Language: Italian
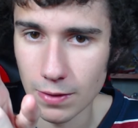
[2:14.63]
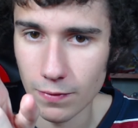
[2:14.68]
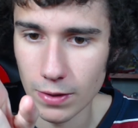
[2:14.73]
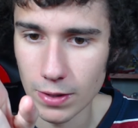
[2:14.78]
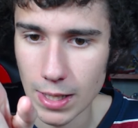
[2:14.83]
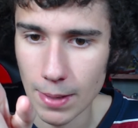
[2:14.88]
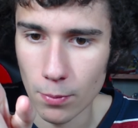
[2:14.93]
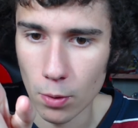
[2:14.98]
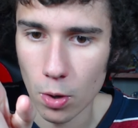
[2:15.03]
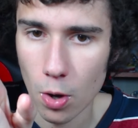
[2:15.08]

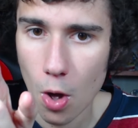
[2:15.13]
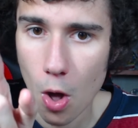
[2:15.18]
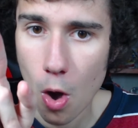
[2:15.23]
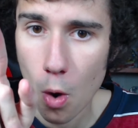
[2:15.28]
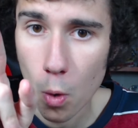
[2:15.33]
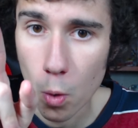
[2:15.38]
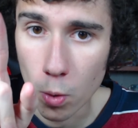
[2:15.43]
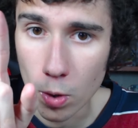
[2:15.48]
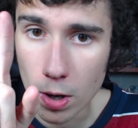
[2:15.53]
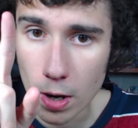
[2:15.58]
Vediamo
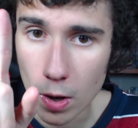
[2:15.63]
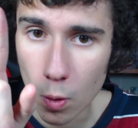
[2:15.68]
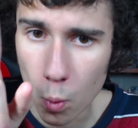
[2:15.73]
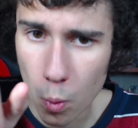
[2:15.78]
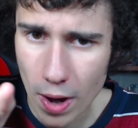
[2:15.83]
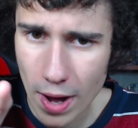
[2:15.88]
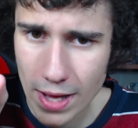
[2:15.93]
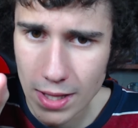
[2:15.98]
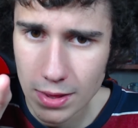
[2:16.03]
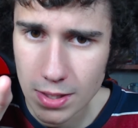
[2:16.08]
un
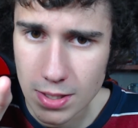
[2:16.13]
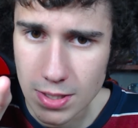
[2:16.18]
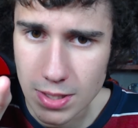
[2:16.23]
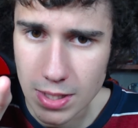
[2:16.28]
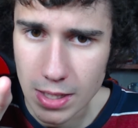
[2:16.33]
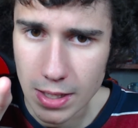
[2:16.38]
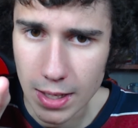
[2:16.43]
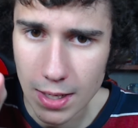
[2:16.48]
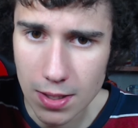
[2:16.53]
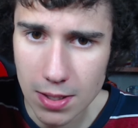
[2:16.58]
Wild
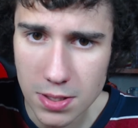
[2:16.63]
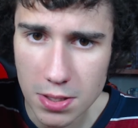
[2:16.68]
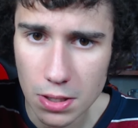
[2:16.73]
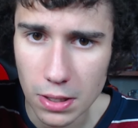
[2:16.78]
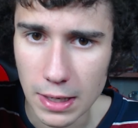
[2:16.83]
Stickers,